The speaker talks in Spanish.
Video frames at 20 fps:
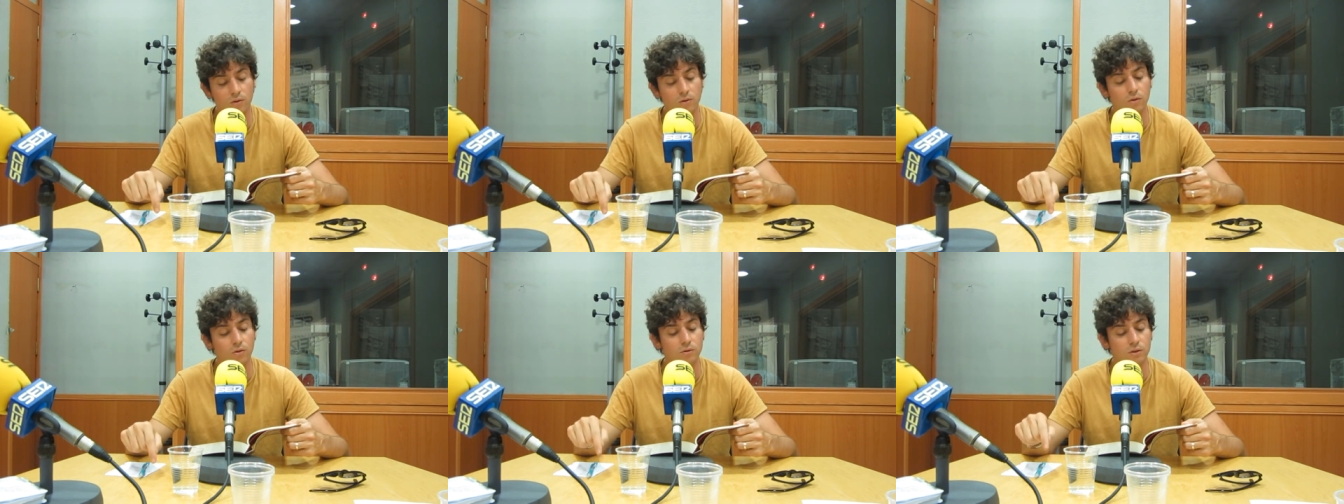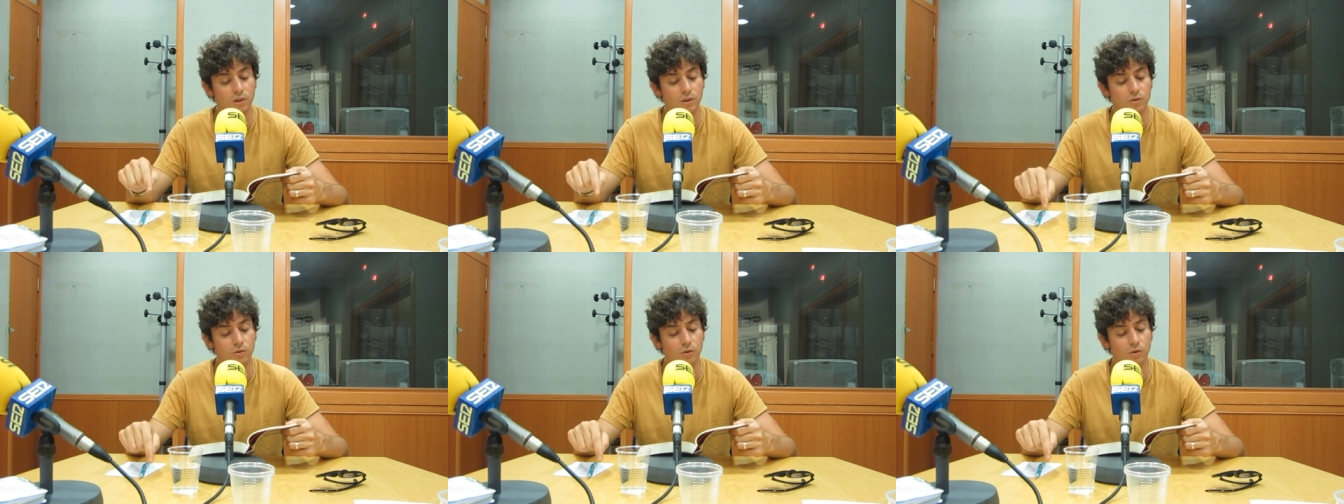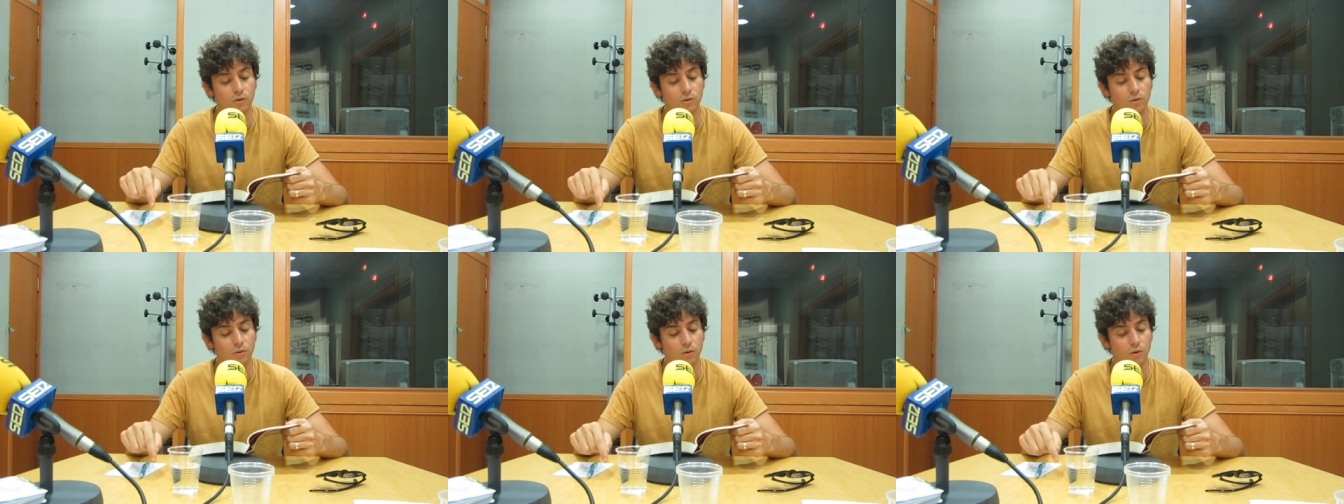
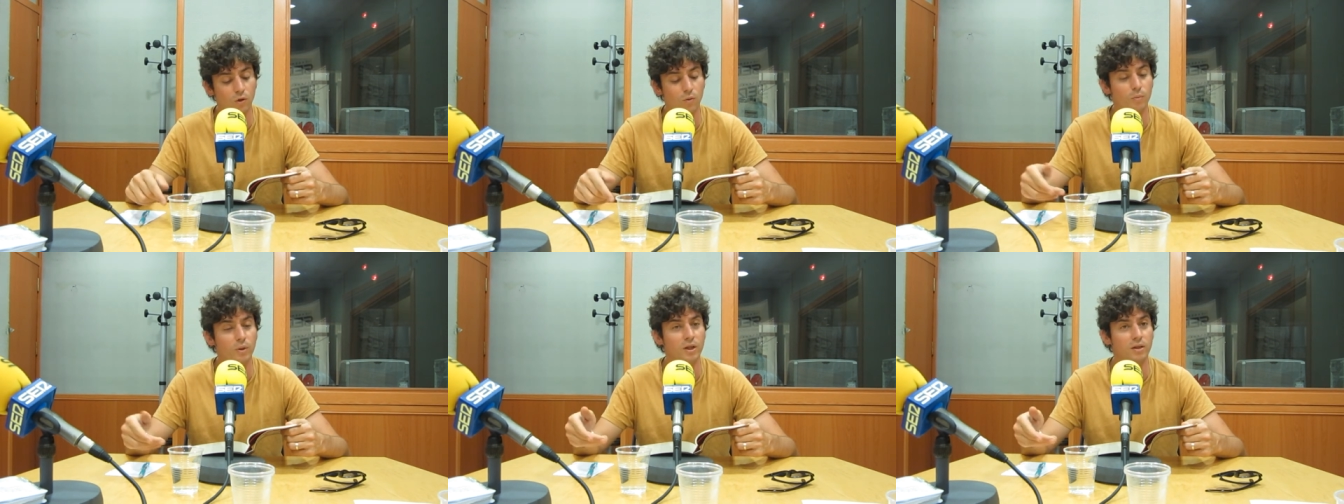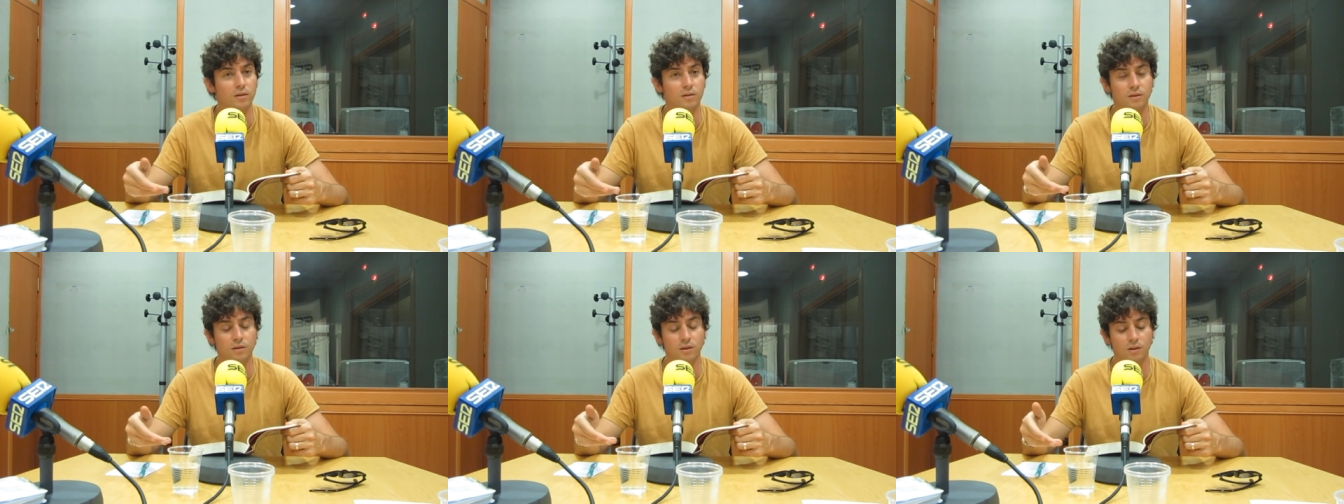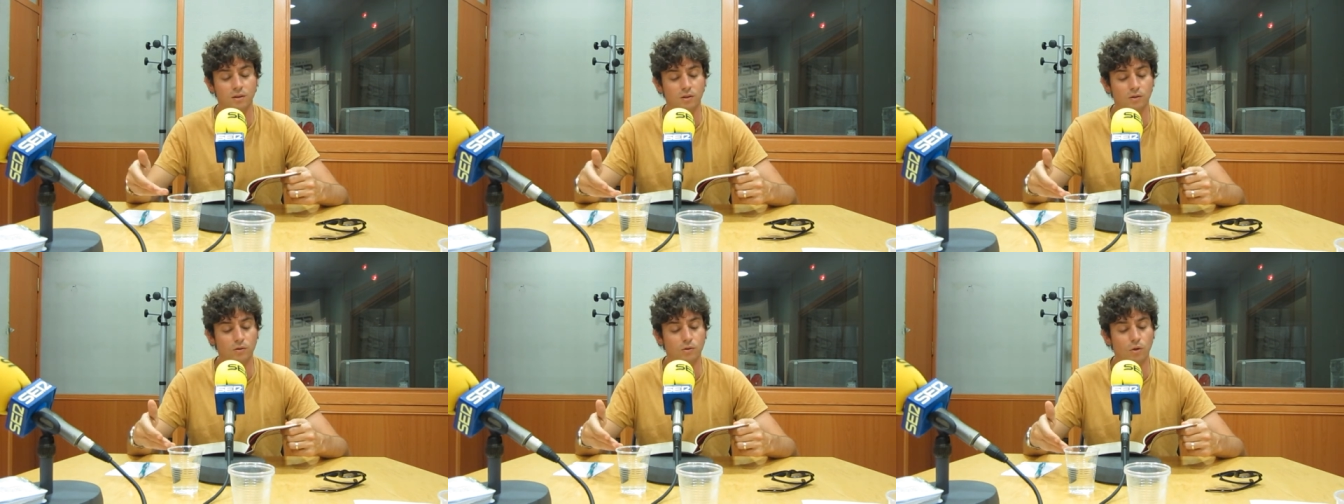contestó Hombre,
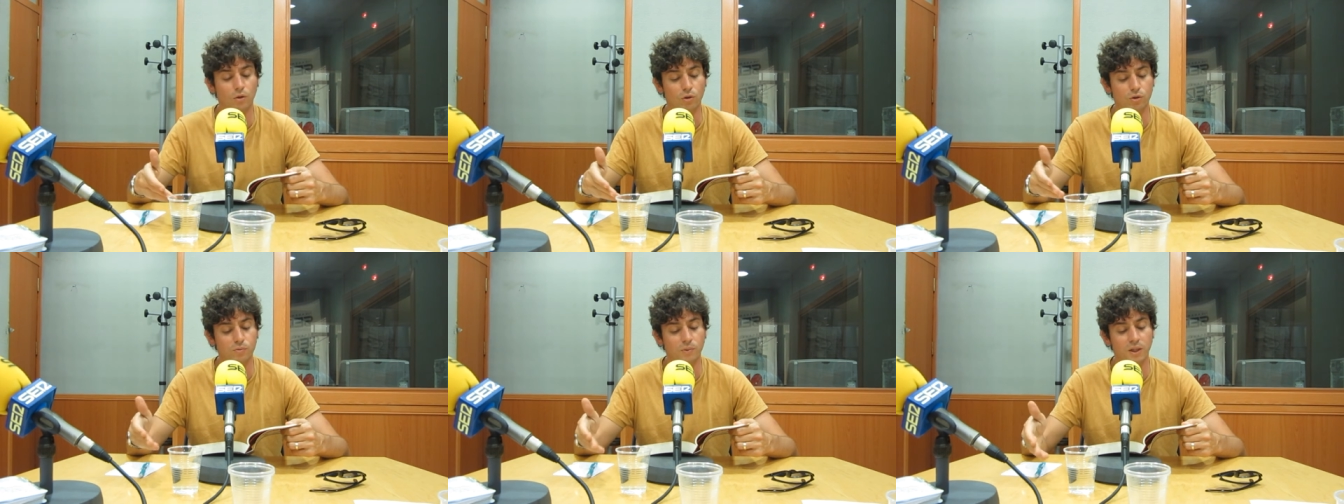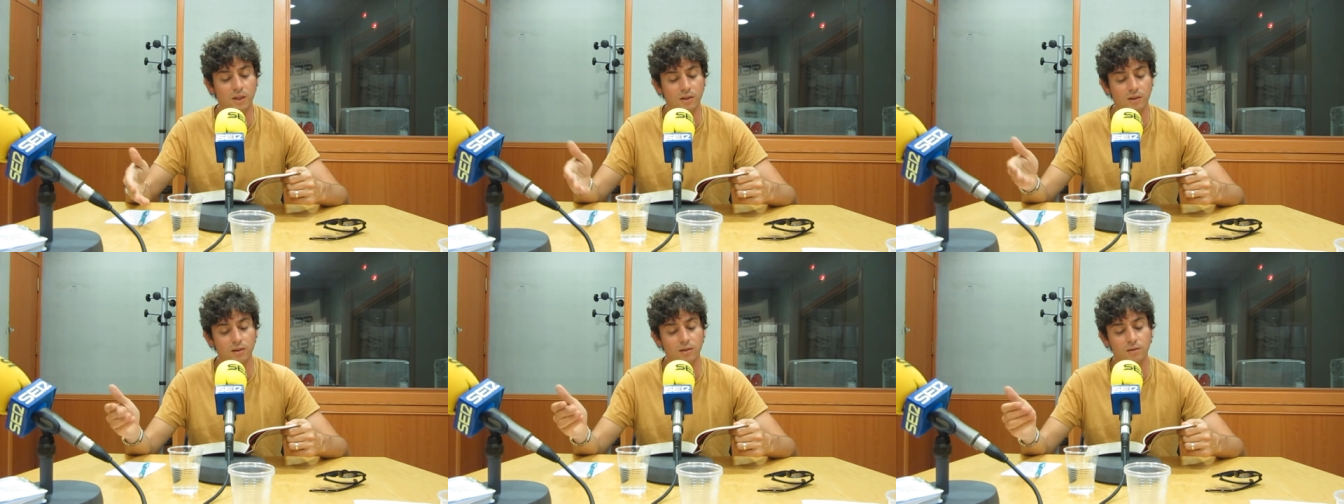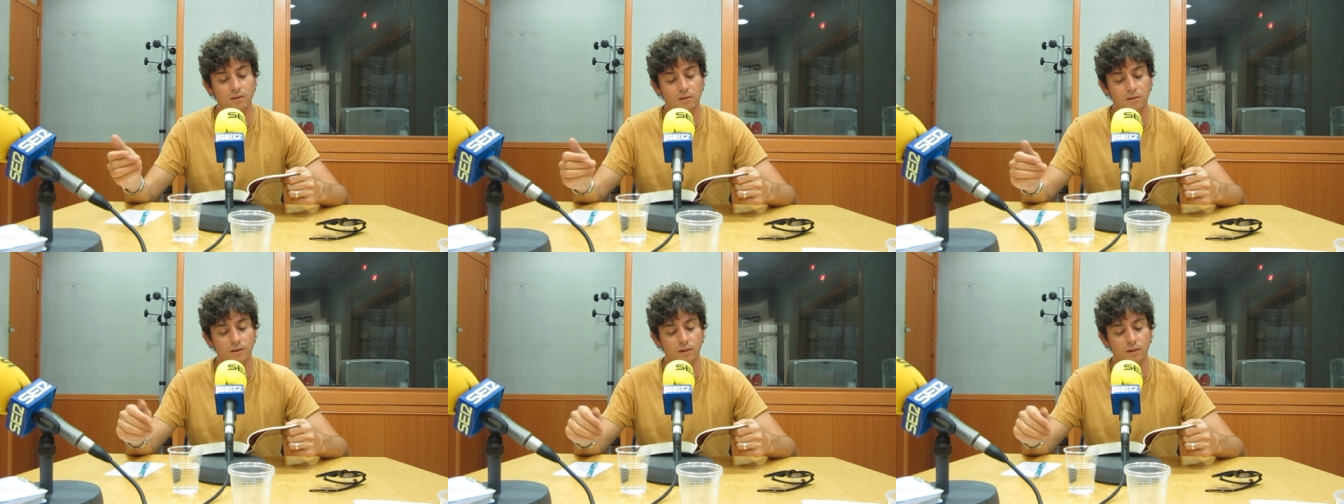¿no los ve aquí?